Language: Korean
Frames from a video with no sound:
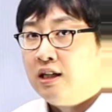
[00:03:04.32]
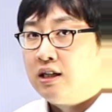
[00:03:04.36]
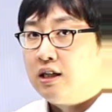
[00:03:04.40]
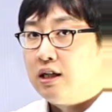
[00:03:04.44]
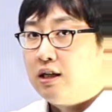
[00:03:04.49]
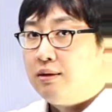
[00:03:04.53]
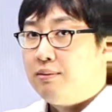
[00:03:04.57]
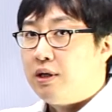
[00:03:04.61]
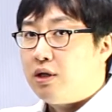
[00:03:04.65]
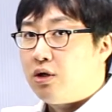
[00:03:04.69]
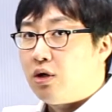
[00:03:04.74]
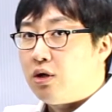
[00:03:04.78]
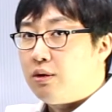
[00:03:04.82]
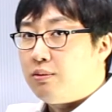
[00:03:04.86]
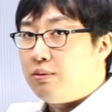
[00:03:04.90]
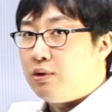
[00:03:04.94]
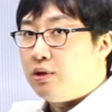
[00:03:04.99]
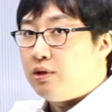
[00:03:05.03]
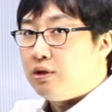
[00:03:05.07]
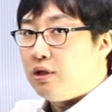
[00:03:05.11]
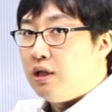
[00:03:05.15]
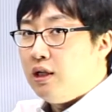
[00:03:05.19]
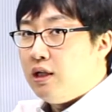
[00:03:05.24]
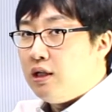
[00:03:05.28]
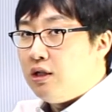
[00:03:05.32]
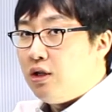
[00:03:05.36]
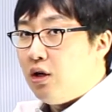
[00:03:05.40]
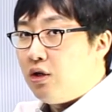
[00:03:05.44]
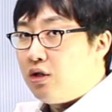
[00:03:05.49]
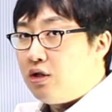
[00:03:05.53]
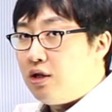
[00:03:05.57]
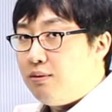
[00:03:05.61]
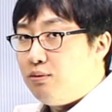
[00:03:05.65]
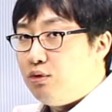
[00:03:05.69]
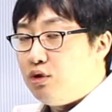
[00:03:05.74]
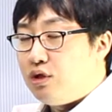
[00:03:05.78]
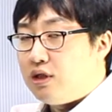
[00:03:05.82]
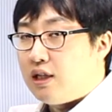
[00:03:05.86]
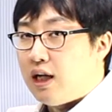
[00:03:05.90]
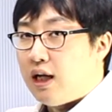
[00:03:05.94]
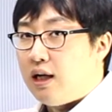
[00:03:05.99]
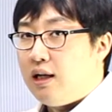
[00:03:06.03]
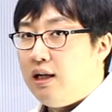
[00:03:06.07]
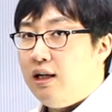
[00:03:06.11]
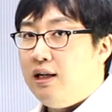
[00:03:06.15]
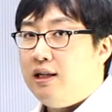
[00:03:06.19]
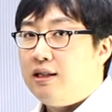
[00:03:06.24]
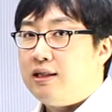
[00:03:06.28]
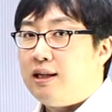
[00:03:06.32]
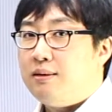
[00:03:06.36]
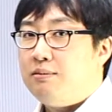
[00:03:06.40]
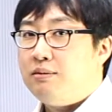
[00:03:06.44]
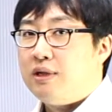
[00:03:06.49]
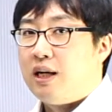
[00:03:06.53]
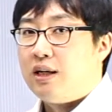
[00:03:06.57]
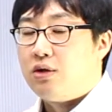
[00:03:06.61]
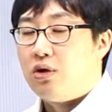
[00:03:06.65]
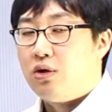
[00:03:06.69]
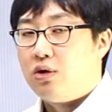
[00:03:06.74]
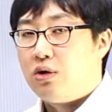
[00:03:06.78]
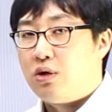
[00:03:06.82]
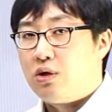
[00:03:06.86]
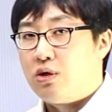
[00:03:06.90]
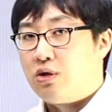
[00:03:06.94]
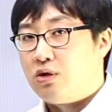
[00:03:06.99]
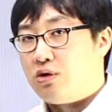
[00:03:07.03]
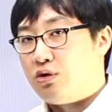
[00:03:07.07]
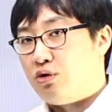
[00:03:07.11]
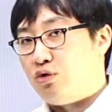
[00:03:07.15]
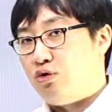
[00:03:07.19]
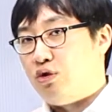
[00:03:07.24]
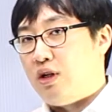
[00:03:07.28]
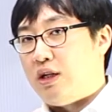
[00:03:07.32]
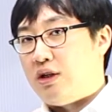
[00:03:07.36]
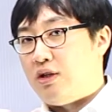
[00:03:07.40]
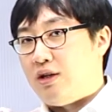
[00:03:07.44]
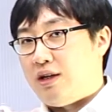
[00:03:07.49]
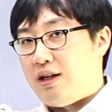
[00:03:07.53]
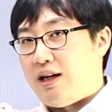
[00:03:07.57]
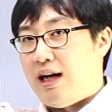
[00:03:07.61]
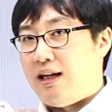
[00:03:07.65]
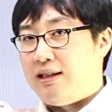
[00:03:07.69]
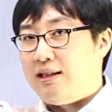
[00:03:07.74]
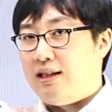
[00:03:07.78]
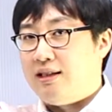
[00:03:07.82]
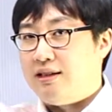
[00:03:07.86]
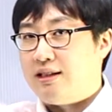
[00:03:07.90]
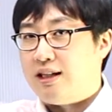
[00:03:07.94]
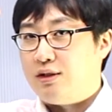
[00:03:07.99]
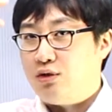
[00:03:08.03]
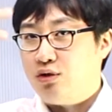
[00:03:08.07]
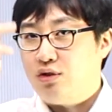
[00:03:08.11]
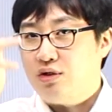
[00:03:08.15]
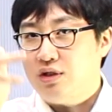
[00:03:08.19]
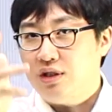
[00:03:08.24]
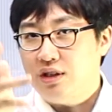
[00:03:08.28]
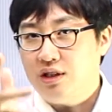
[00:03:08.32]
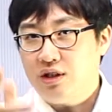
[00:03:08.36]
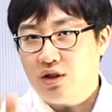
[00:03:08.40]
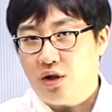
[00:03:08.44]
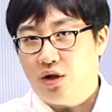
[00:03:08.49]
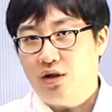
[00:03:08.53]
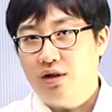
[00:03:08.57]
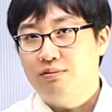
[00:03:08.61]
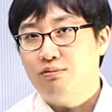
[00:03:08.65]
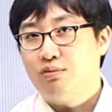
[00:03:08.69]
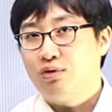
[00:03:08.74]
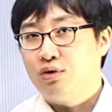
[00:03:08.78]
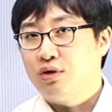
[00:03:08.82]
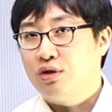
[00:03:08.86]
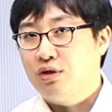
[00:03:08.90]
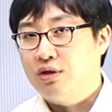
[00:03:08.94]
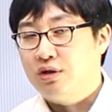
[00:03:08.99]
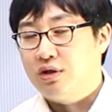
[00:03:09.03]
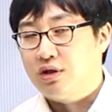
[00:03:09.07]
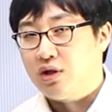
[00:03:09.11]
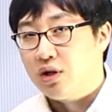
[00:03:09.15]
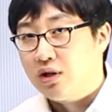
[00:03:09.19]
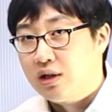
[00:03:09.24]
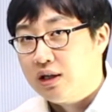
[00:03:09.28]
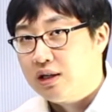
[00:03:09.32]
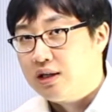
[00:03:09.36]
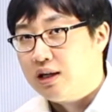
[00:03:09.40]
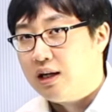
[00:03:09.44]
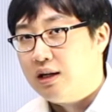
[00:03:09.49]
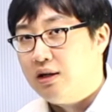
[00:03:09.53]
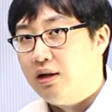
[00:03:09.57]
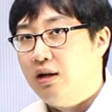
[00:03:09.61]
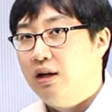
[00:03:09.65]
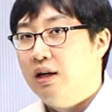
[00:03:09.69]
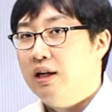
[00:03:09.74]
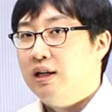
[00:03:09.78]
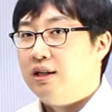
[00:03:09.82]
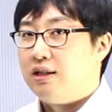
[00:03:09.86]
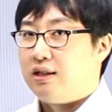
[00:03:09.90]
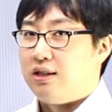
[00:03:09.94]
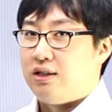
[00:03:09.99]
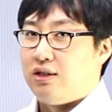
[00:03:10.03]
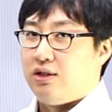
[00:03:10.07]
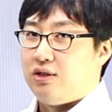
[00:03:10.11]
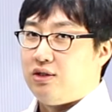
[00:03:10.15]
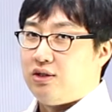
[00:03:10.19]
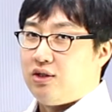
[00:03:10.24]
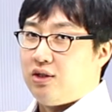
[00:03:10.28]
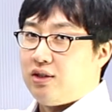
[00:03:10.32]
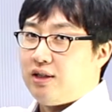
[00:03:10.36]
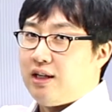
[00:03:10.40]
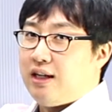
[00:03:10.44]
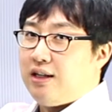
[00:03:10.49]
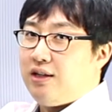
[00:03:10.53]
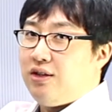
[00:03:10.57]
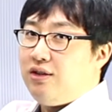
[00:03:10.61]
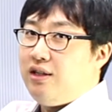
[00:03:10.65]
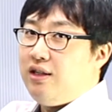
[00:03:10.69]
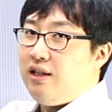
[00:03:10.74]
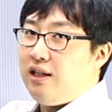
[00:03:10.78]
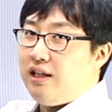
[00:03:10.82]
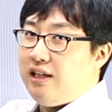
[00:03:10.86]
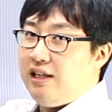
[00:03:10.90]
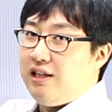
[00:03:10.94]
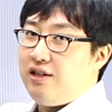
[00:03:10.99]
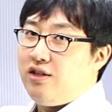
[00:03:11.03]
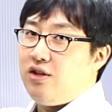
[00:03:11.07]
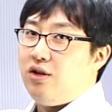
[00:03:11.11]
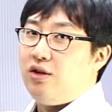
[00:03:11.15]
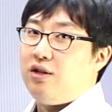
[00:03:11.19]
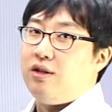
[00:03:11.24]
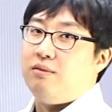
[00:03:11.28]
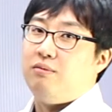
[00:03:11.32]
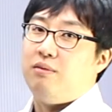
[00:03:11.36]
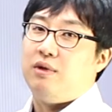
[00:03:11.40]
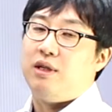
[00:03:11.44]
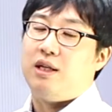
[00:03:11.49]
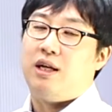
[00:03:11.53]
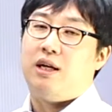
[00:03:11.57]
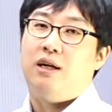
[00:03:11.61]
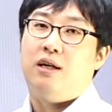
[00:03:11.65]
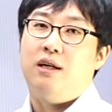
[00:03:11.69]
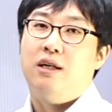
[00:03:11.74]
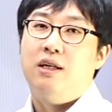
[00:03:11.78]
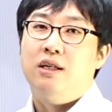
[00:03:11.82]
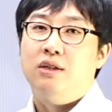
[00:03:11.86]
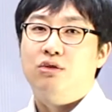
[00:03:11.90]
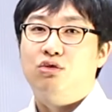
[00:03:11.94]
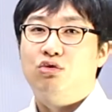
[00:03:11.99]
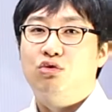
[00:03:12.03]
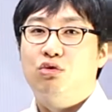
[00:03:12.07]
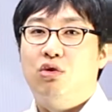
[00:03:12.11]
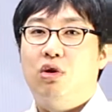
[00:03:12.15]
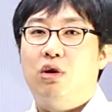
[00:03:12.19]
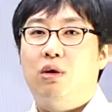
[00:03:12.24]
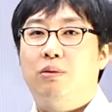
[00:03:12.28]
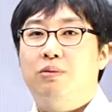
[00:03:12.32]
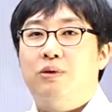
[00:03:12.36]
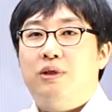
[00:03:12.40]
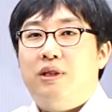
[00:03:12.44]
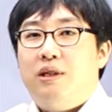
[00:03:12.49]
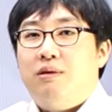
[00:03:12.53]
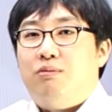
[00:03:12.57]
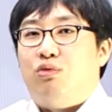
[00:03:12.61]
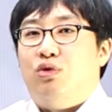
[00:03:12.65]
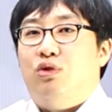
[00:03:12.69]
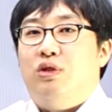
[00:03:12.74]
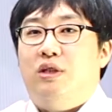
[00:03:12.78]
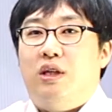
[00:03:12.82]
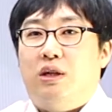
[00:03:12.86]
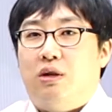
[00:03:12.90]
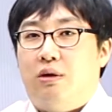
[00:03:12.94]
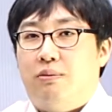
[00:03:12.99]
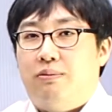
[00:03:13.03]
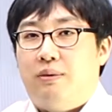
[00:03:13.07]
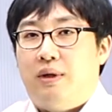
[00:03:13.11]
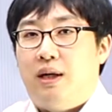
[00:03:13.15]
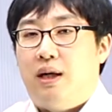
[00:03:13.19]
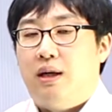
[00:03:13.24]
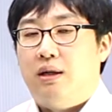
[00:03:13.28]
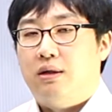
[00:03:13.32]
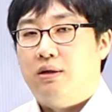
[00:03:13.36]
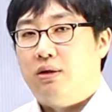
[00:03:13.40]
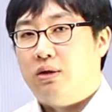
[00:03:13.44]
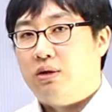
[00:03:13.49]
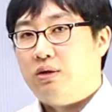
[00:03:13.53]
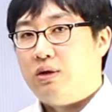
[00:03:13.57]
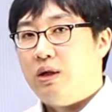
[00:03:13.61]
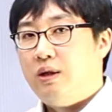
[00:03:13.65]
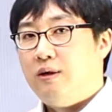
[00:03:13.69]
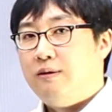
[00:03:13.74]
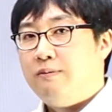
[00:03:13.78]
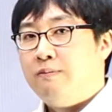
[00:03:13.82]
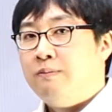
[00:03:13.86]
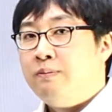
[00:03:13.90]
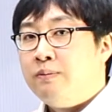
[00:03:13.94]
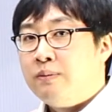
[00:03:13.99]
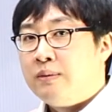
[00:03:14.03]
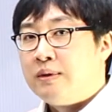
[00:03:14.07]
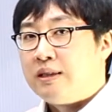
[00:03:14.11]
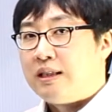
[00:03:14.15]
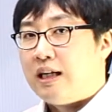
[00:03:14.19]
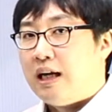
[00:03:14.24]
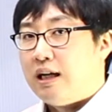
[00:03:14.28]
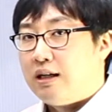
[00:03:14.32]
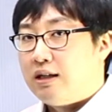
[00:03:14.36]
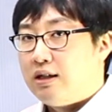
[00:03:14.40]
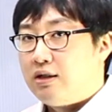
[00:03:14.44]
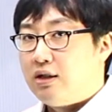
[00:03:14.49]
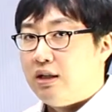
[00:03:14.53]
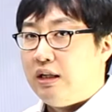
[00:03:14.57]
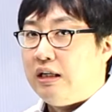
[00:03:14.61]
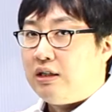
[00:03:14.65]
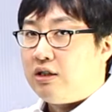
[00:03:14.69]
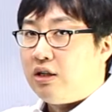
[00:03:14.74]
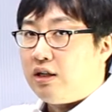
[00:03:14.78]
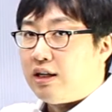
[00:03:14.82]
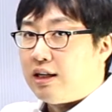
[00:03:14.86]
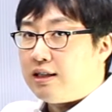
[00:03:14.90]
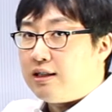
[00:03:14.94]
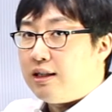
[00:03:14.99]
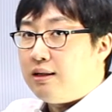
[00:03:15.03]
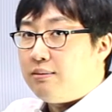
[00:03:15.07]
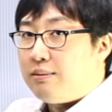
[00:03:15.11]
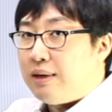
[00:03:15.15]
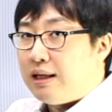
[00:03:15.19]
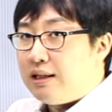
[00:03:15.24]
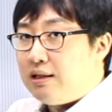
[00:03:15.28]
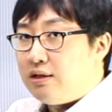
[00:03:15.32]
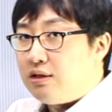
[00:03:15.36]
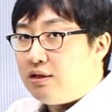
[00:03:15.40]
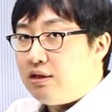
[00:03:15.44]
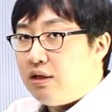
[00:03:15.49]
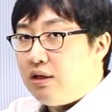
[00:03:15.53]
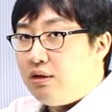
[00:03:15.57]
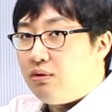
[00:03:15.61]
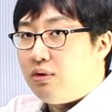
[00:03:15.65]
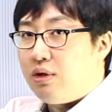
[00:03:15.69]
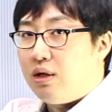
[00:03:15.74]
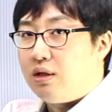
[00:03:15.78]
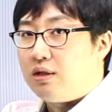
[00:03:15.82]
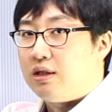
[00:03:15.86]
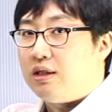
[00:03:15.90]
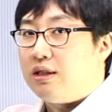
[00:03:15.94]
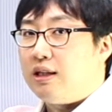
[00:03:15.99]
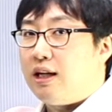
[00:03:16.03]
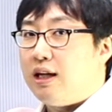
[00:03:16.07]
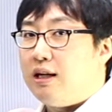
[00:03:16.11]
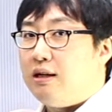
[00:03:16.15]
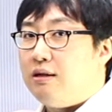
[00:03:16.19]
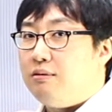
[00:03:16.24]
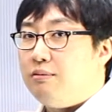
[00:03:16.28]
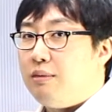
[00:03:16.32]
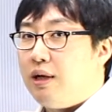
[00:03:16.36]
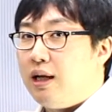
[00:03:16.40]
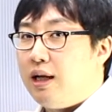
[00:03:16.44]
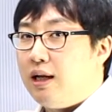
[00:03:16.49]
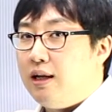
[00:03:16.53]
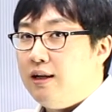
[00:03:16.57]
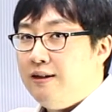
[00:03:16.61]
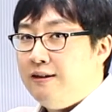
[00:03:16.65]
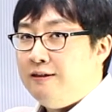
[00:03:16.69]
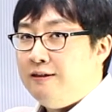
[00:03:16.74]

그러면 여러분 여기서 문제 1, 2, 3, 4격 중에서 가장 자주 쓰이는 격은 무슨 격일까요? 그렇죠. 당연히 일격입니다. 주어 없이 문장 없다. 그렇죠? 자, 그래서 읽기에 가장 많이 쓰이고요. 그 다음에